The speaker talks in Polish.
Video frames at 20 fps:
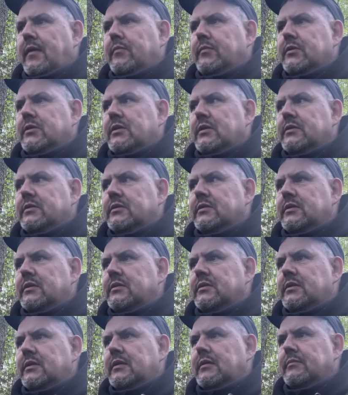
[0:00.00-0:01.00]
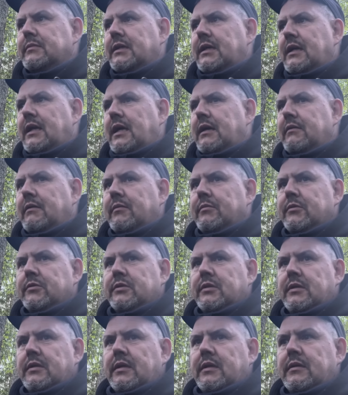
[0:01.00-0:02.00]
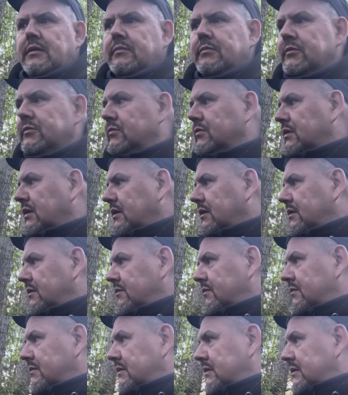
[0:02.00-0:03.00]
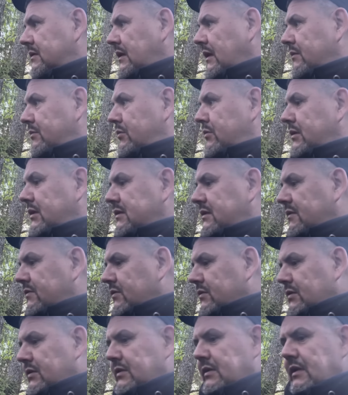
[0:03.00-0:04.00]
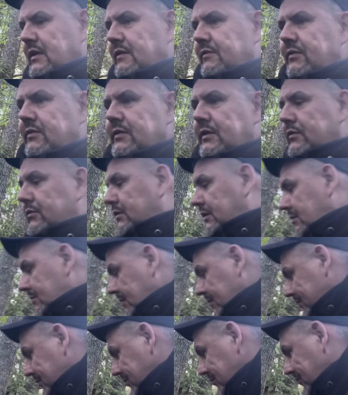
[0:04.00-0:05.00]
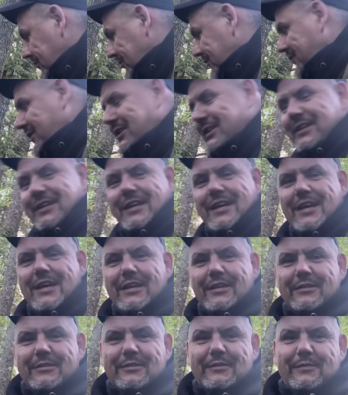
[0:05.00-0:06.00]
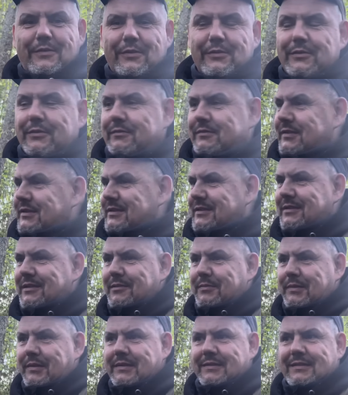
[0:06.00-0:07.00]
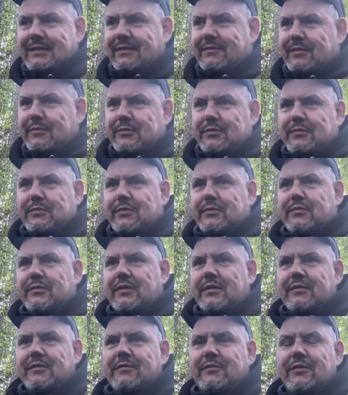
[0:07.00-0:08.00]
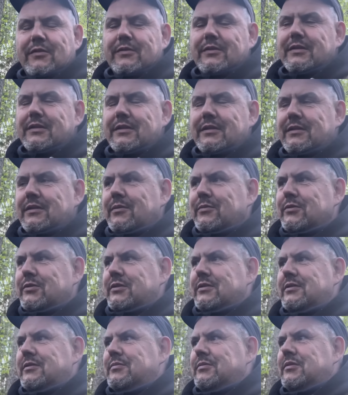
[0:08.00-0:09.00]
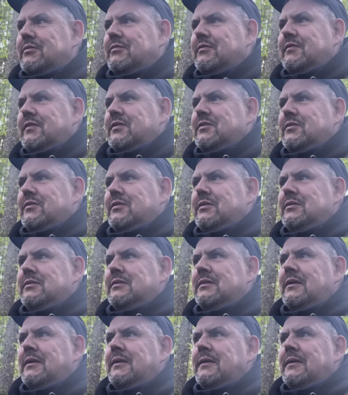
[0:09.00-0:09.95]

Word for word: Myślę, że część się tam nagrała, może nie, bo tutaj tak był nastawiony telefon, ja tutaj mam ten rowek z wodą, więc rybkę stawiam sobie tutaj do wody i nie muszę się przejmować o nic